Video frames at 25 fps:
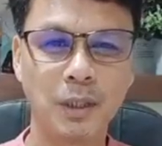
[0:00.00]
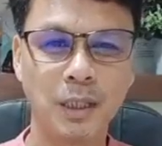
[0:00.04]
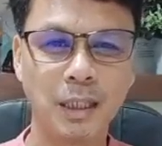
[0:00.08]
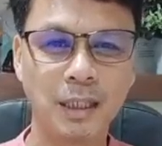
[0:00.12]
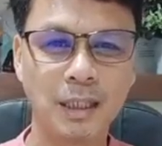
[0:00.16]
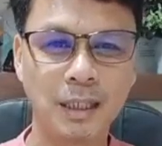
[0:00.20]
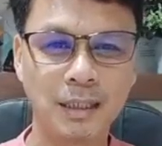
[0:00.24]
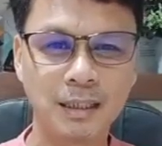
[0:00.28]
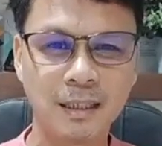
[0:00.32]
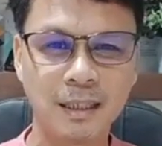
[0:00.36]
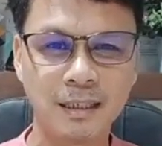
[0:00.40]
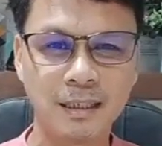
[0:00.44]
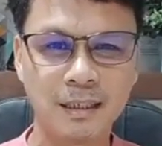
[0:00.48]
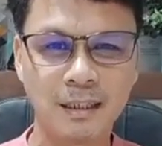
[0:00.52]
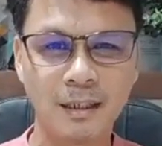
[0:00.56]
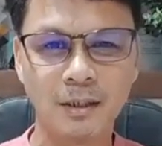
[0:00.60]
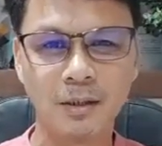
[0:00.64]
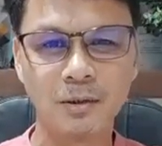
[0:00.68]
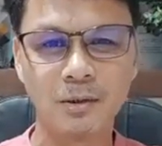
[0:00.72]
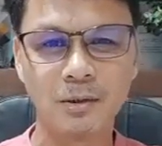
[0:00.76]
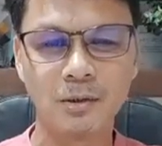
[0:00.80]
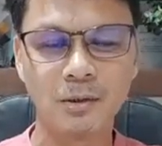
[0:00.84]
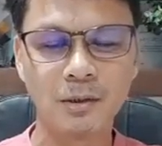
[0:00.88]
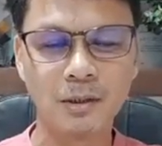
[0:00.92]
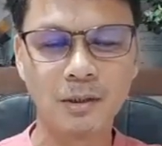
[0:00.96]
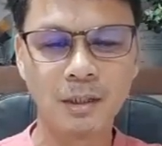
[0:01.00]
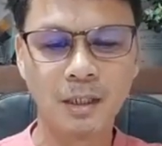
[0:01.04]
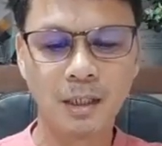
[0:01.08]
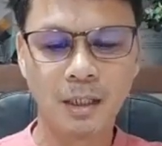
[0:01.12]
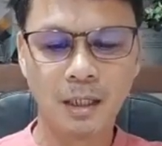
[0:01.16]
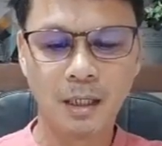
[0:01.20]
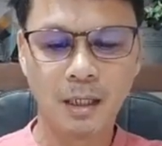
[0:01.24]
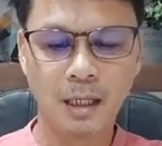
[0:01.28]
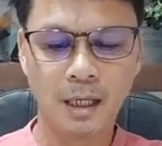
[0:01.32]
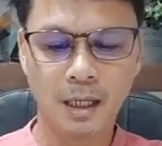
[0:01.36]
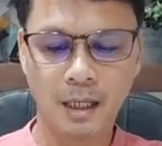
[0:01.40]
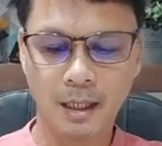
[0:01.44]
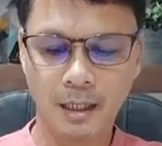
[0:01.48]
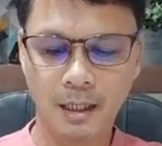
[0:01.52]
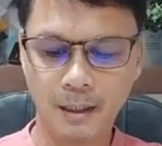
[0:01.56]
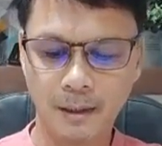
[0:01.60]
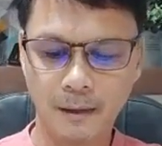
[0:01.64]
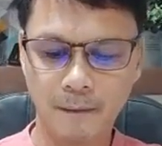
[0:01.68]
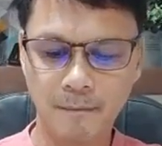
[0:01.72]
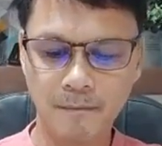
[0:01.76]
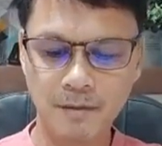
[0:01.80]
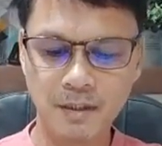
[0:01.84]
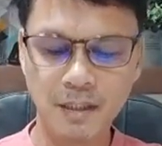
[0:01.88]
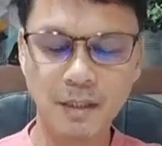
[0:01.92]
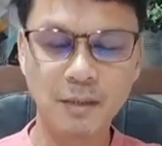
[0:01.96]
po yung ikatatlo.
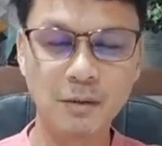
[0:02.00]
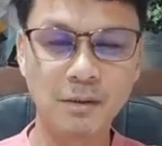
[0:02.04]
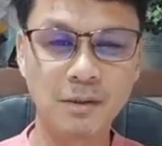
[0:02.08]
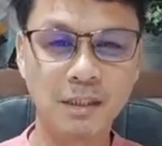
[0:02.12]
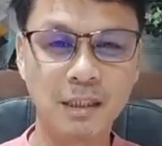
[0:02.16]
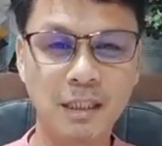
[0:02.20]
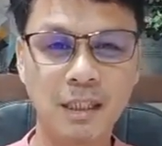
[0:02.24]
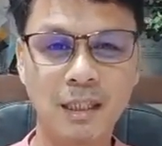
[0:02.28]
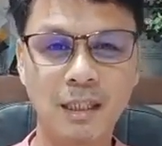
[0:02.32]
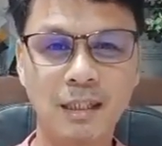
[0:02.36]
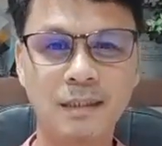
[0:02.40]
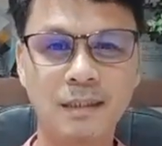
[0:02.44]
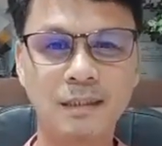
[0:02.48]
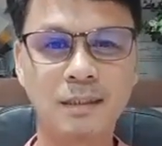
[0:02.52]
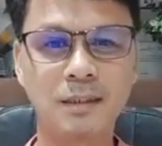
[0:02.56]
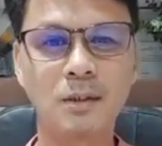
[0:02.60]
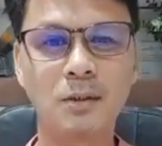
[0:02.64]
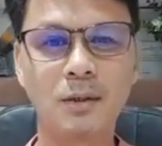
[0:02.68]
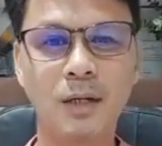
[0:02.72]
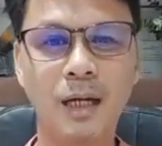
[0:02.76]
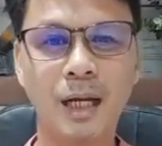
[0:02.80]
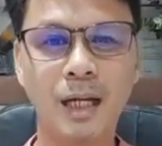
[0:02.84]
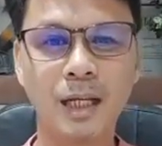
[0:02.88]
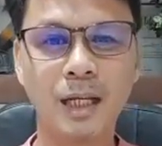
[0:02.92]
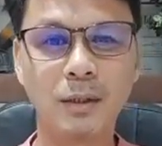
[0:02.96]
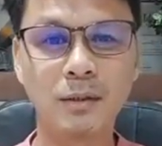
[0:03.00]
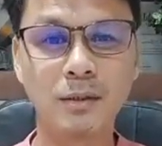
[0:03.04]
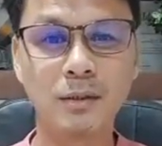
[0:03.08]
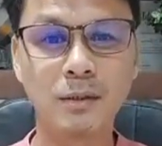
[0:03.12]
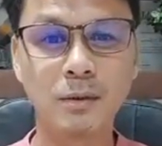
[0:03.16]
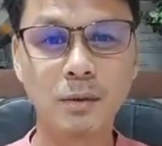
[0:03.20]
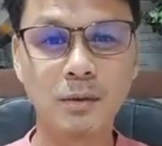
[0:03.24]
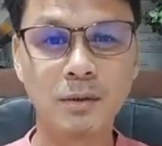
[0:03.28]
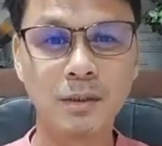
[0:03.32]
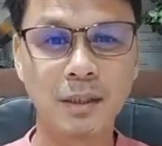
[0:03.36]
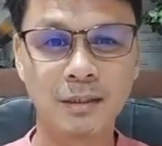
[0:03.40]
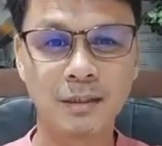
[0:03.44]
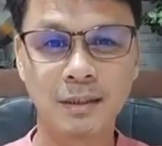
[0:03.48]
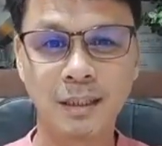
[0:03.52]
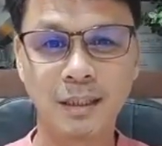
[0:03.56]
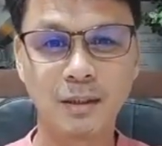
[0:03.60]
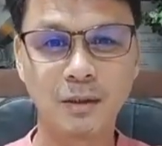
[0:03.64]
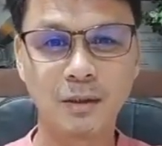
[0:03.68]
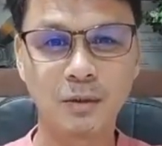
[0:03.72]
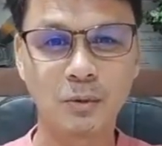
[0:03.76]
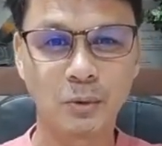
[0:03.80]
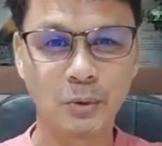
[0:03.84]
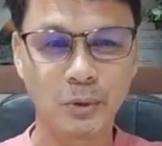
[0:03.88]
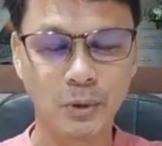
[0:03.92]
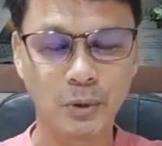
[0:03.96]
Um, sino si Kristo ayon doon sa
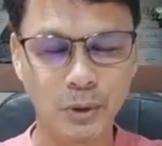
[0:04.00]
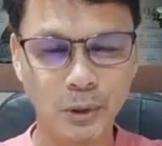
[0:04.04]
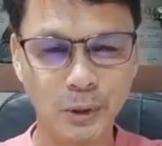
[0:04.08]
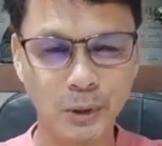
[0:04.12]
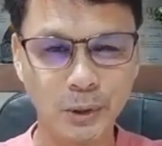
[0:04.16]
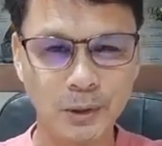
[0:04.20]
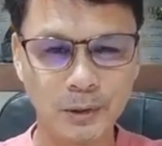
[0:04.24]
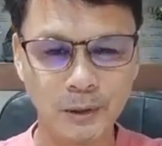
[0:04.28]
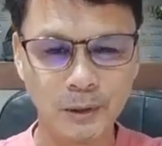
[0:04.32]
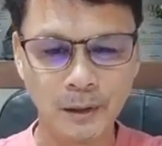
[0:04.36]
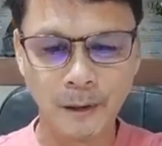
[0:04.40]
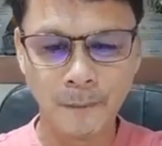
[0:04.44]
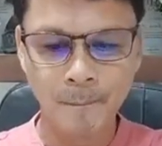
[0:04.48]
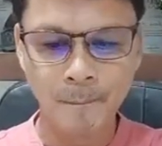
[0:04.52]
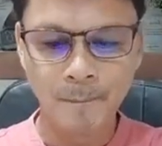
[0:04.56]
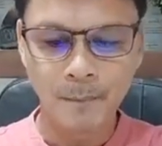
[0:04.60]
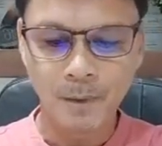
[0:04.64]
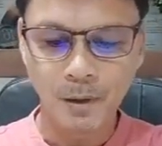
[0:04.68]
centurion?